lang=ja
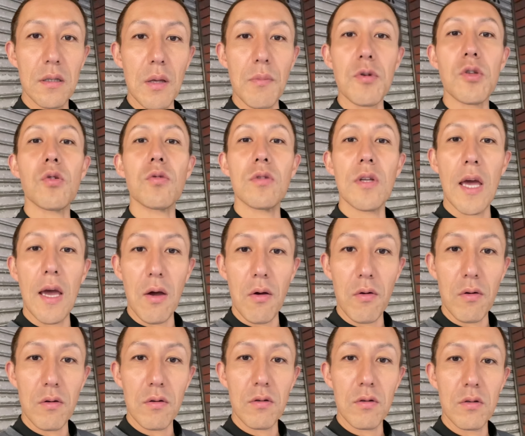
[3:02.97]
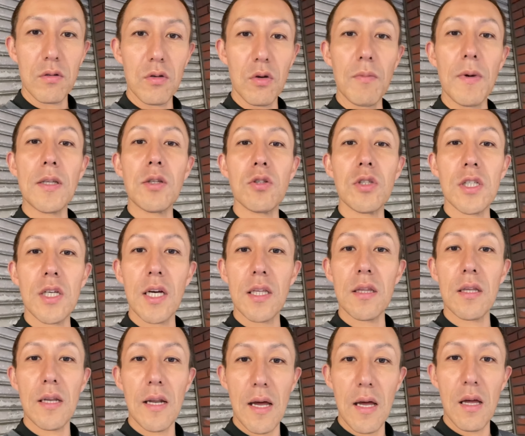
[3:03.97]
寝不足だよお前と違っ
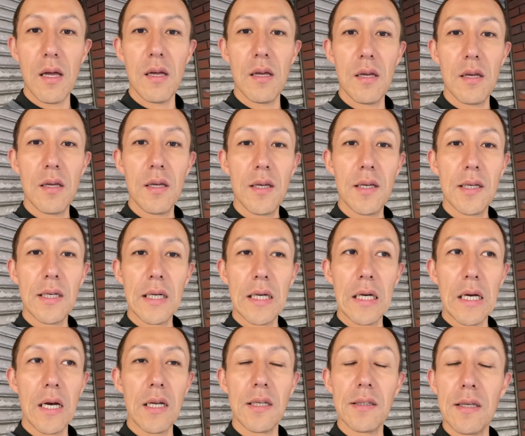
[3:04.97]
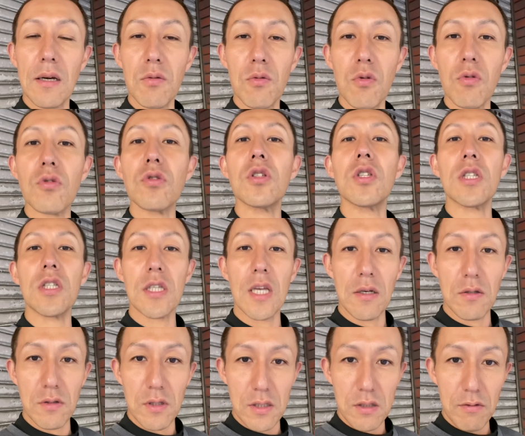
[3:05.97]
てな体を酷使して
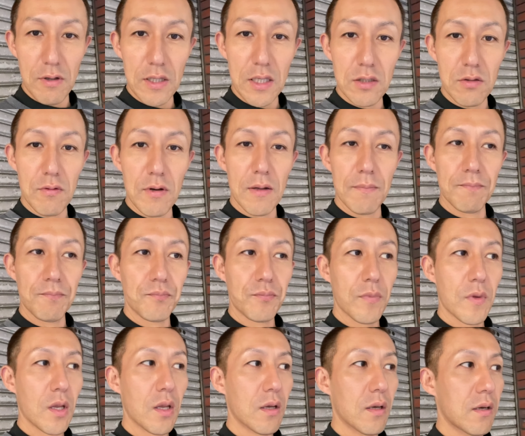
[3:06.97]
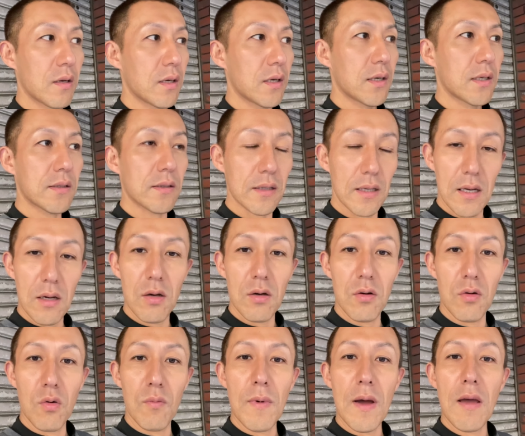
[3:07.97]
るんです私は
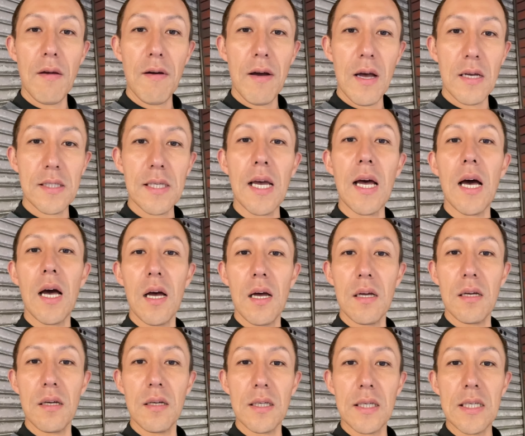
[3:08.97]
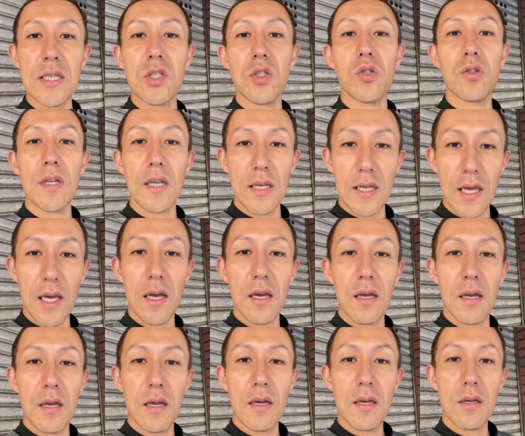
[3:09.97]
お前は朝飲酒でね
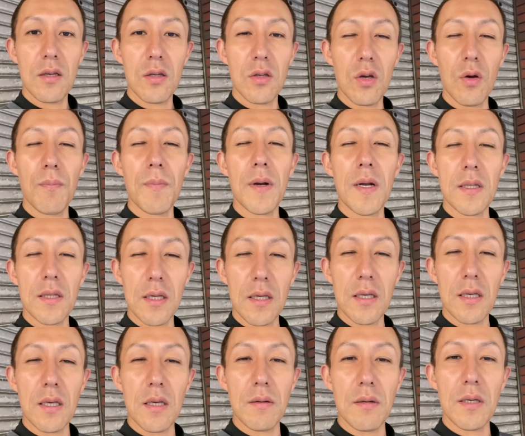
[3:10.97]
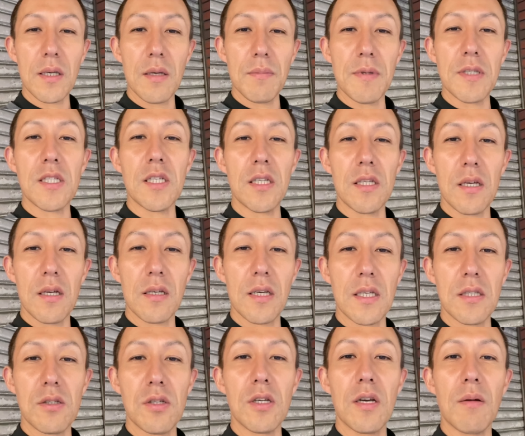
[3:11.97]
酔っ払ってき厳しい
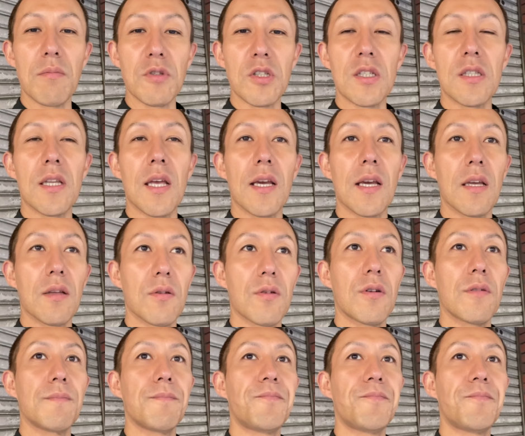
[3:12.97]
きついかもしんないけど